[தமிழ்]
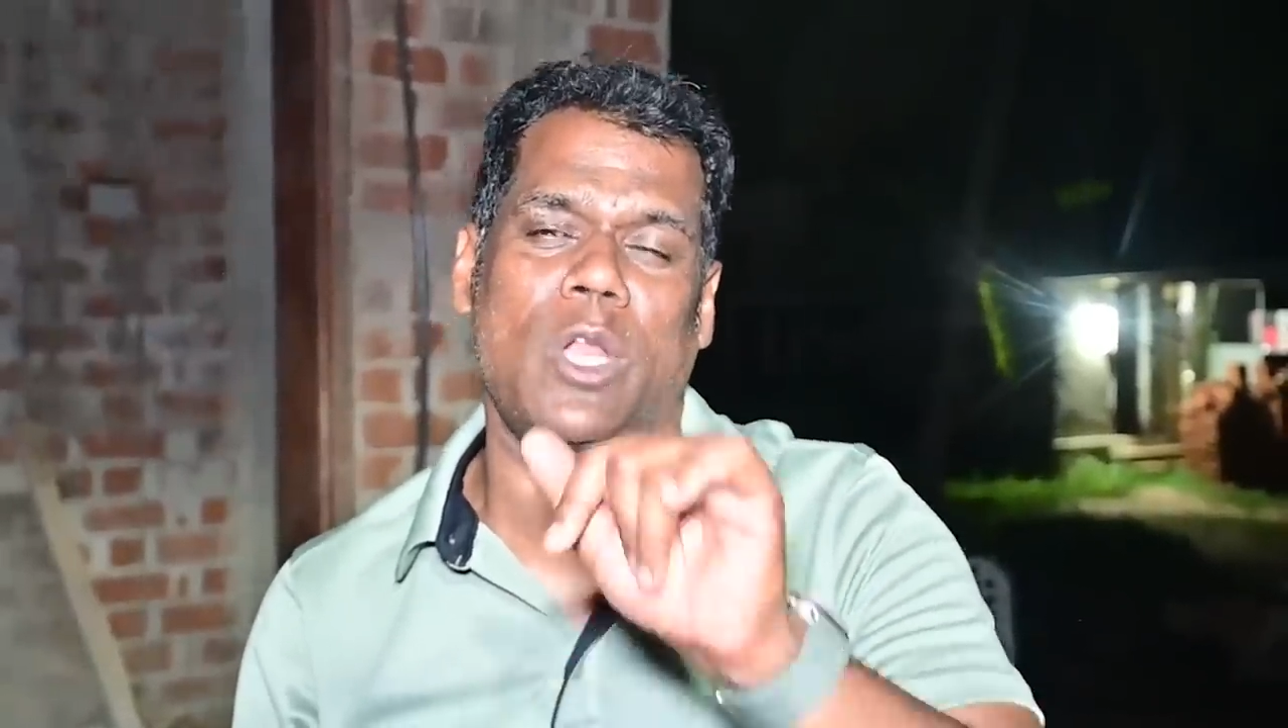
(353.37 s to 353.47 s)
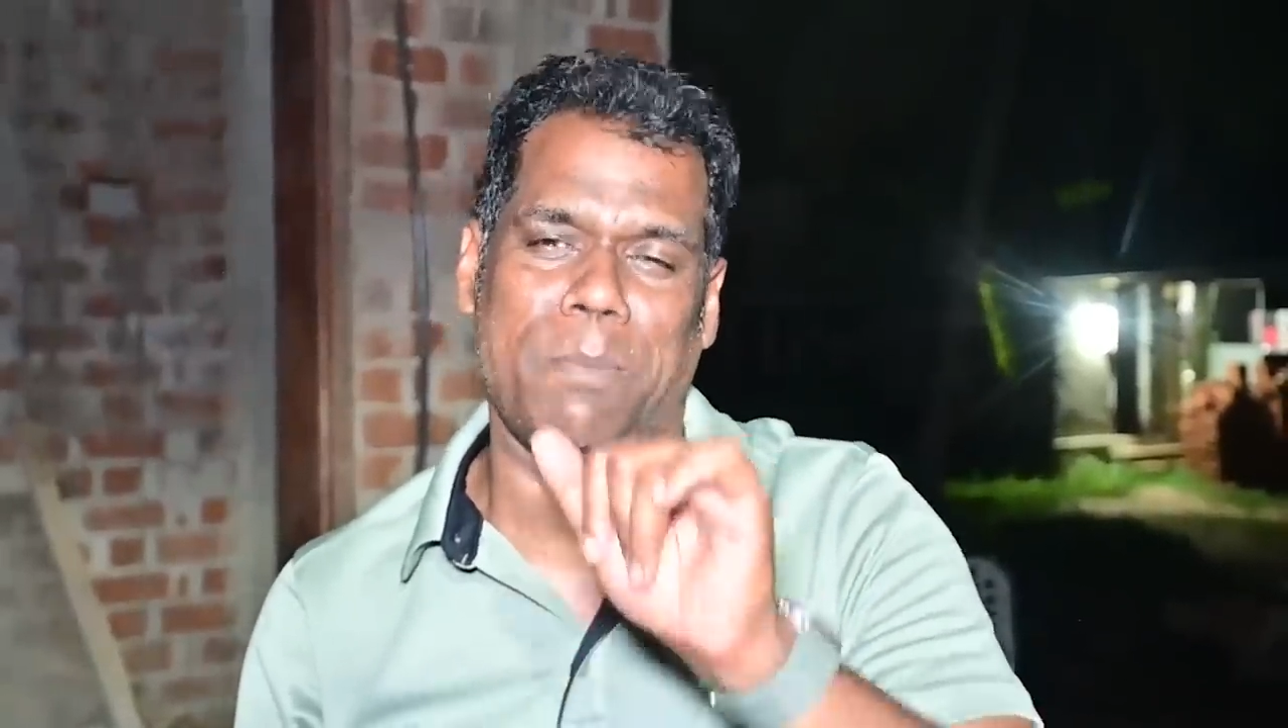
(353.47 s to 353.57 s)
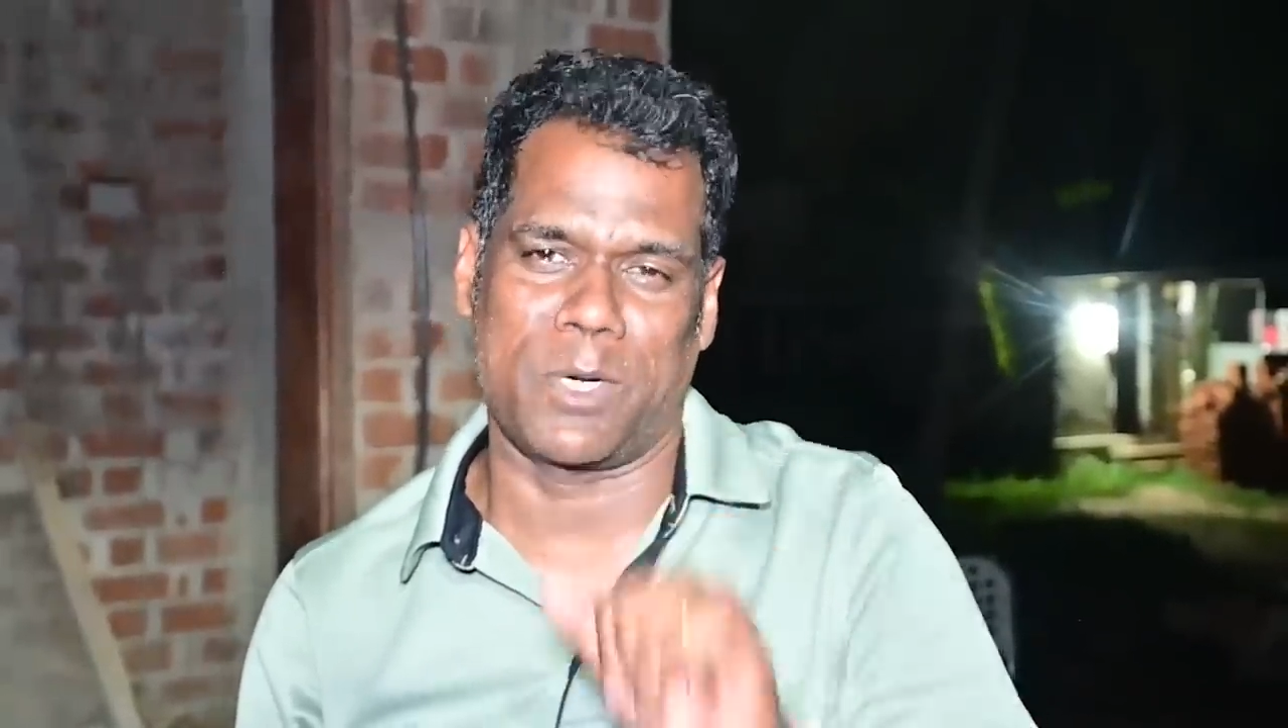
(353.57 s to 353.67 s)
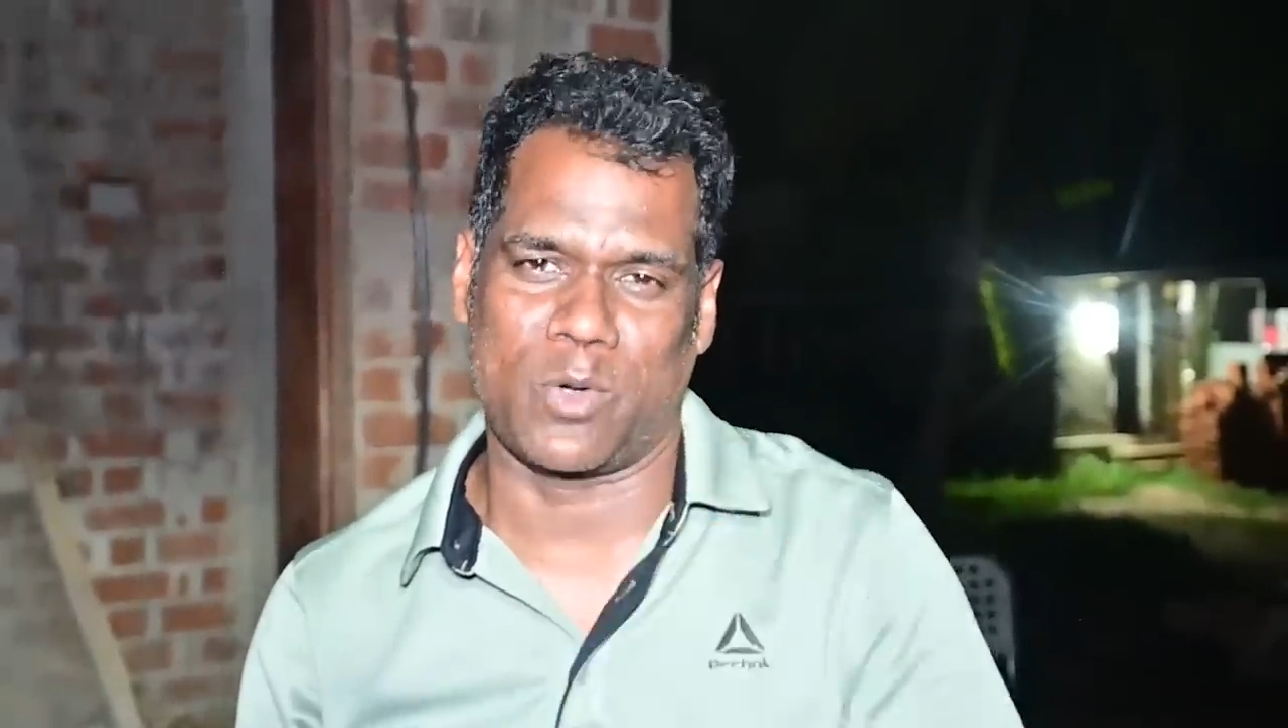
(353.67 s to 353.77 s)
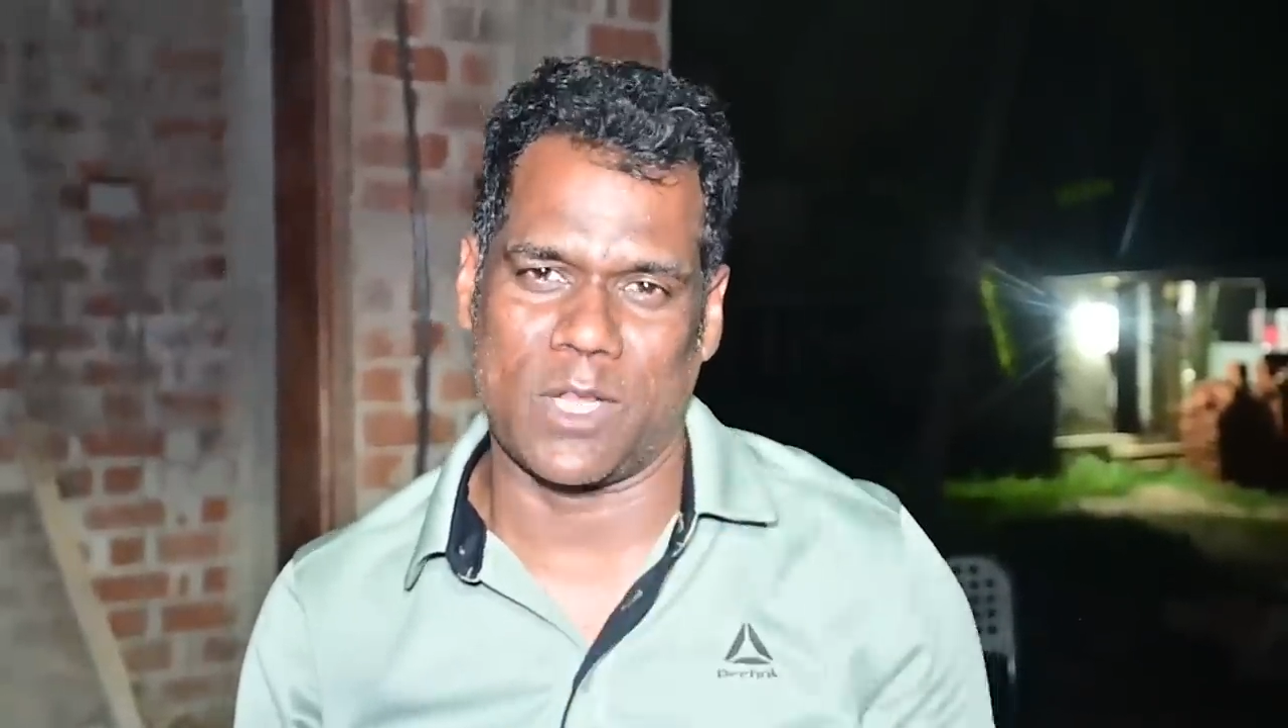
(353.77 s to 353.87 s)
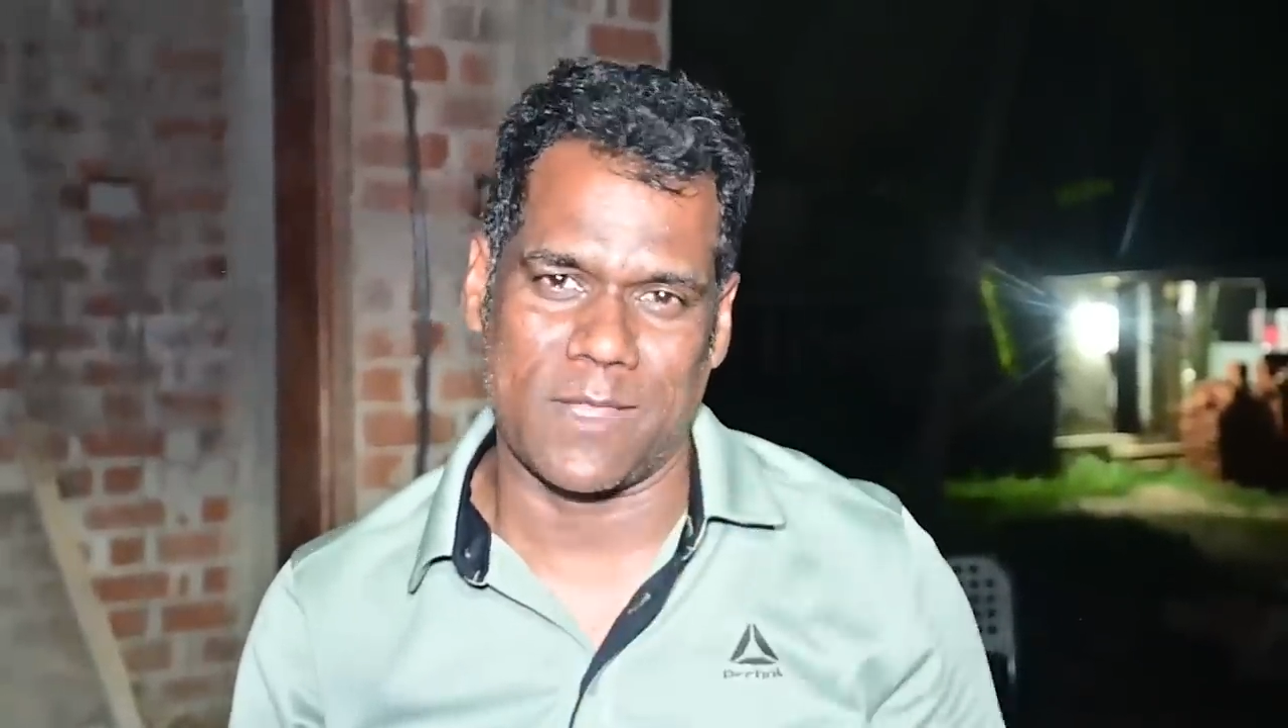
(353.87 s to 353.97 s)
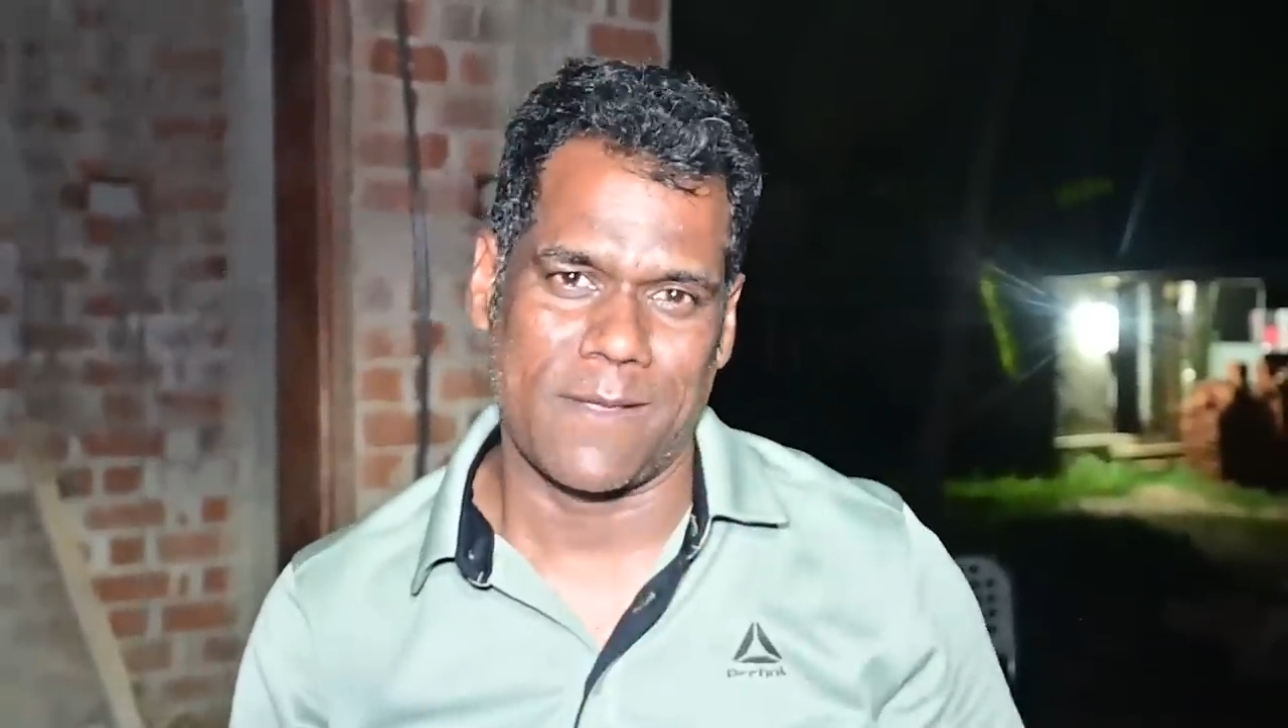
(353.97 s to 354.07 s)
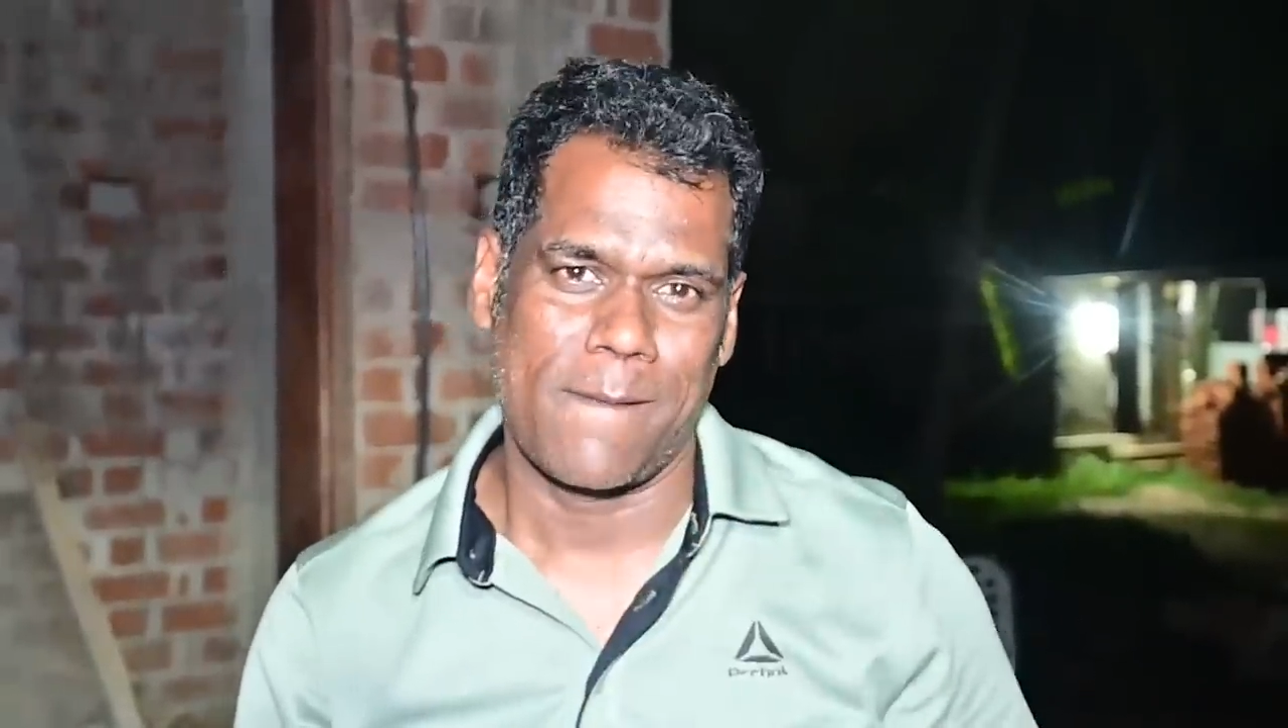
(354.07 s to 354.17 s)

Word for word: சொல்லப்பட்டுள்ளது